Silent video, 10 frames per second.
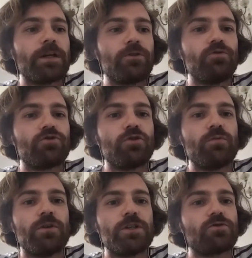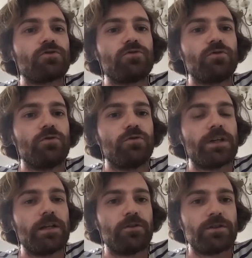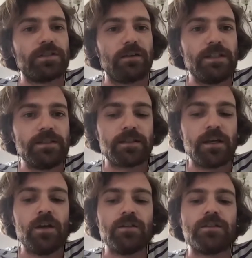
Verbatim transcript: prête une chambre en échange de, quelques services,